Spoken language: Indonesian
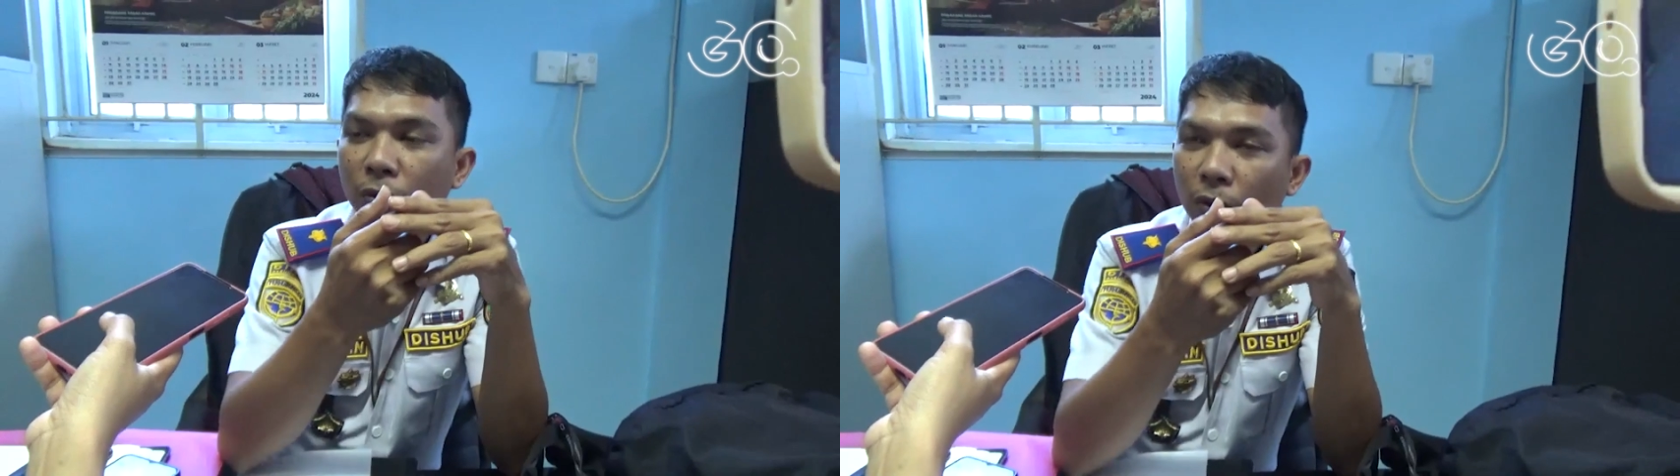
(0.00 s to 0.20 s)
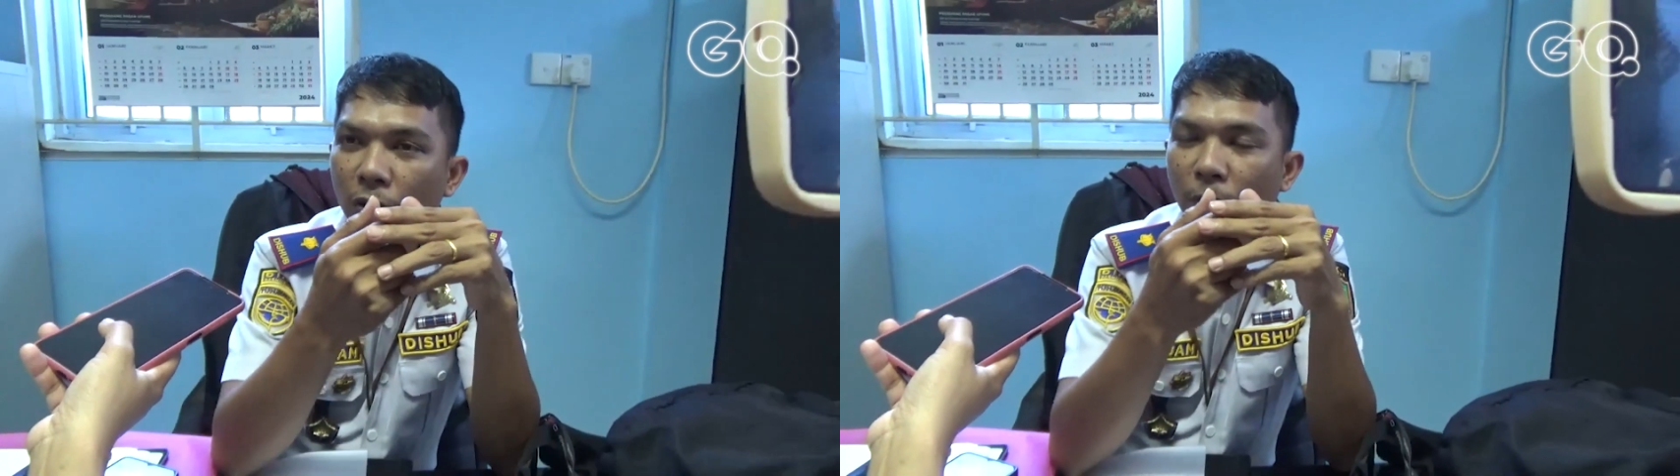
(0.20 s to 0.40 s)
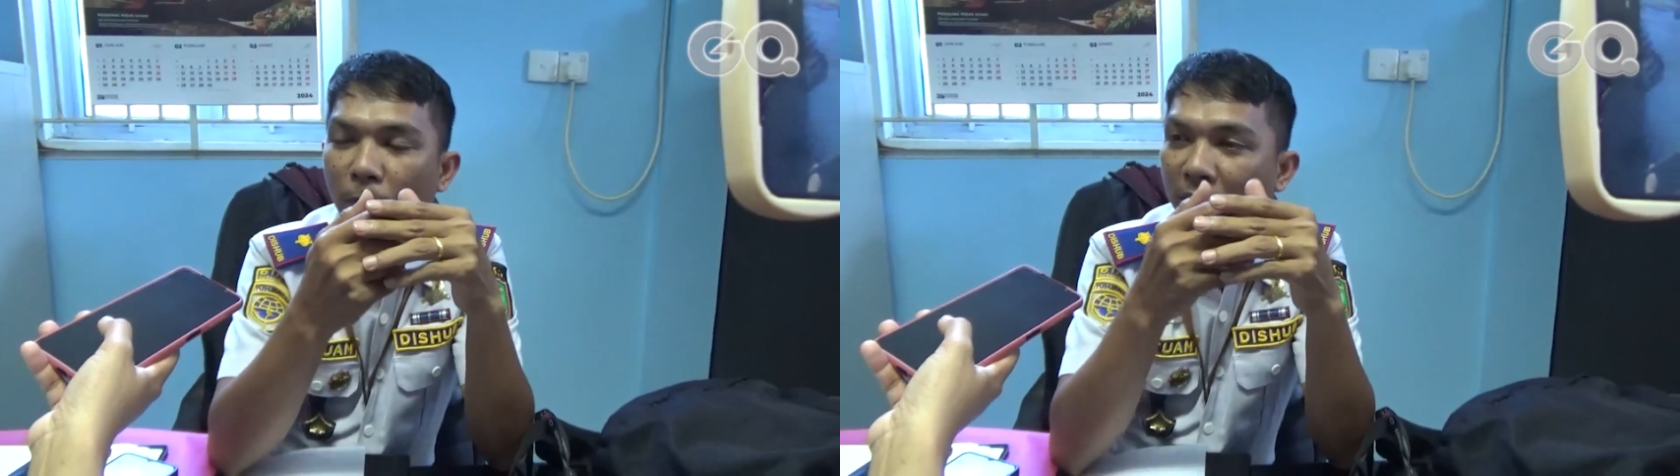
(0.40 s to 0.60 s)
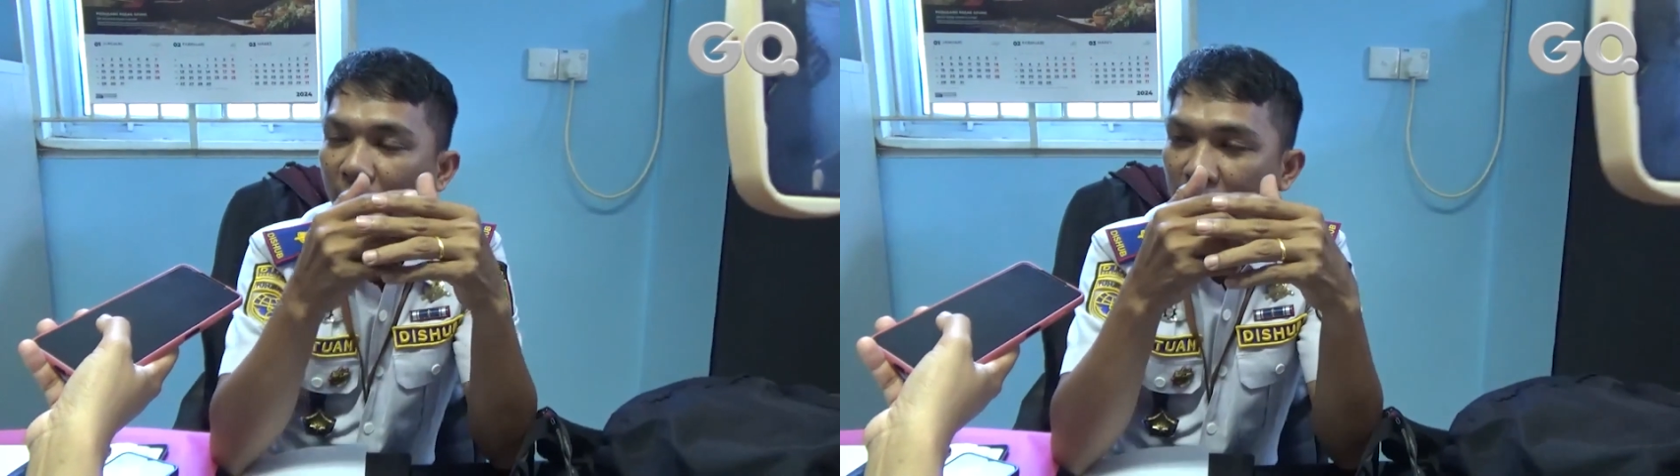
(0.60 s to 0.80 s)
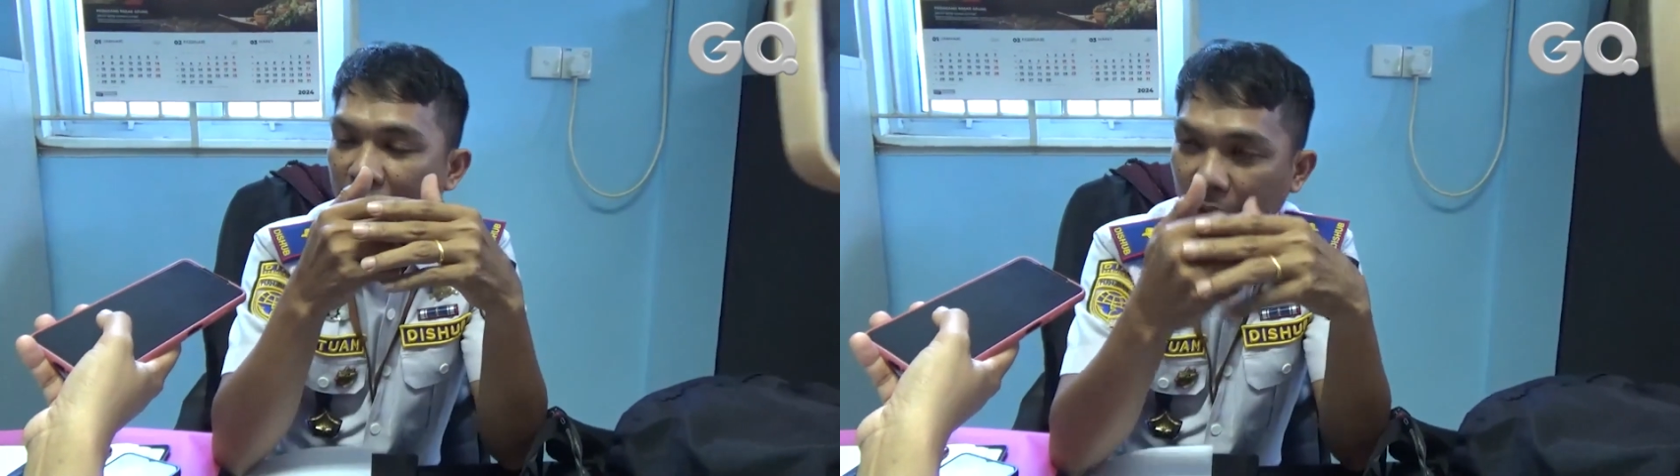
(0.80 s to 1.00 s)
dulu
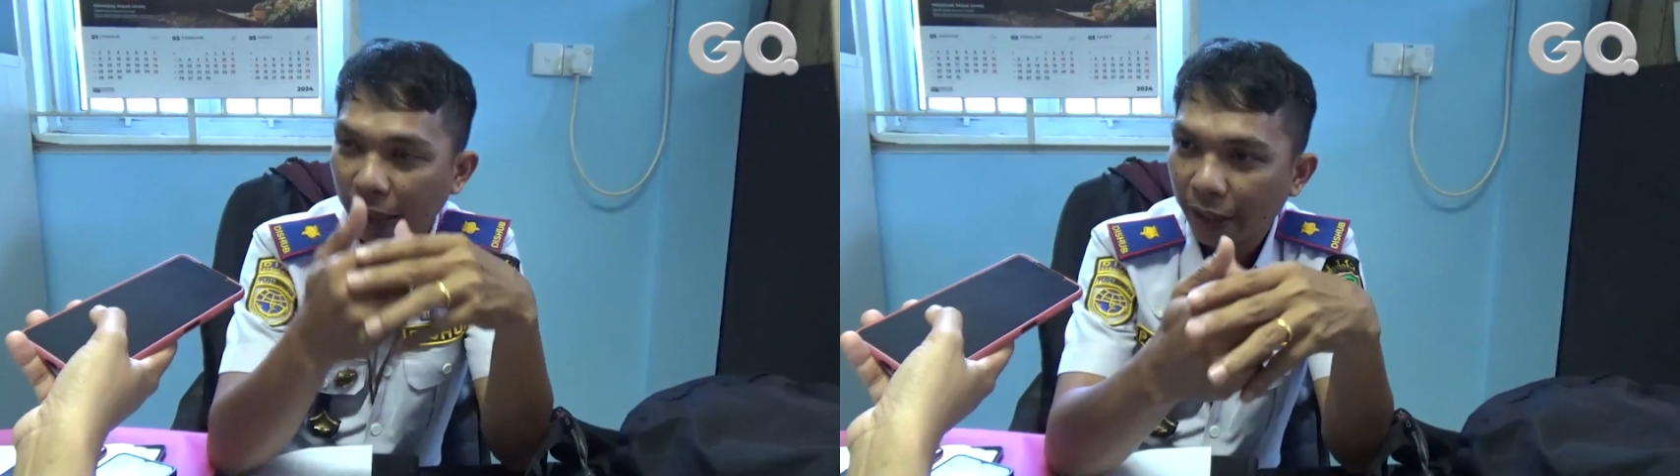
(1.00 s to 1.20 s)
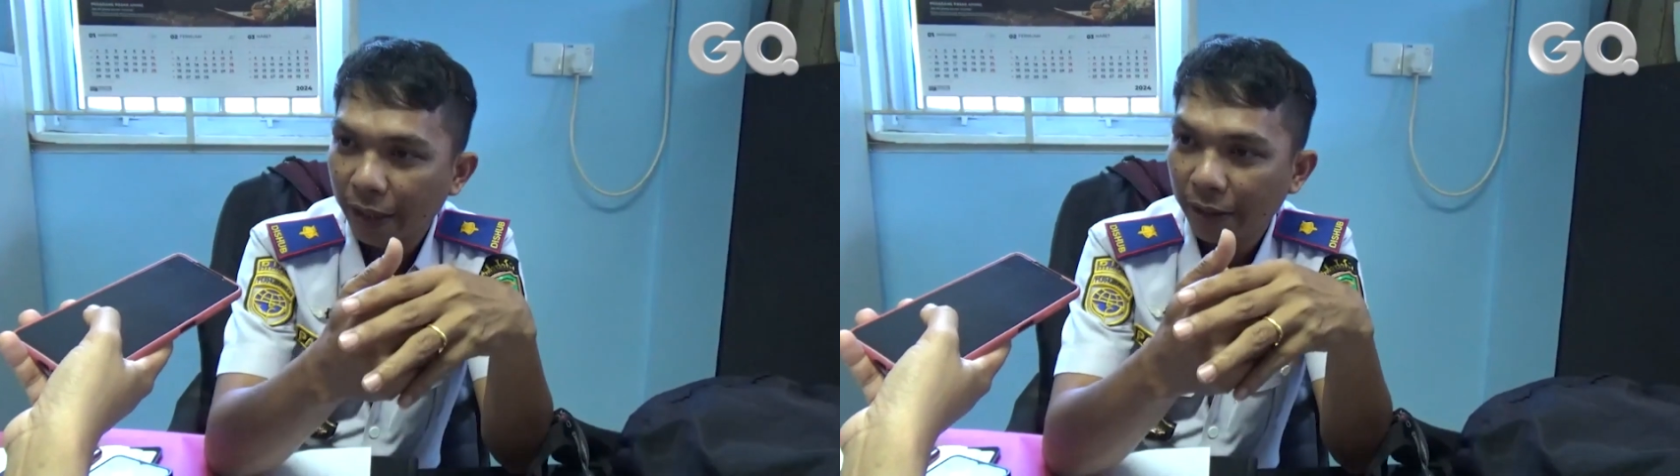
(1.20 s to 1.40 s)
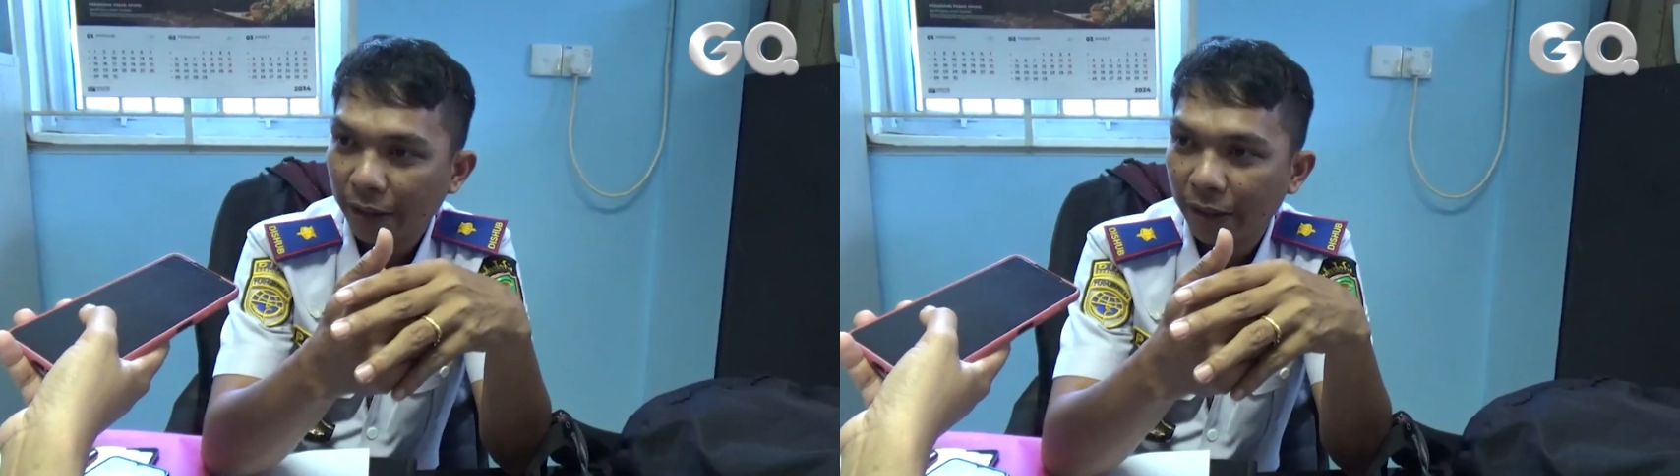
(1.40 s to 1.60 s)
pernah kir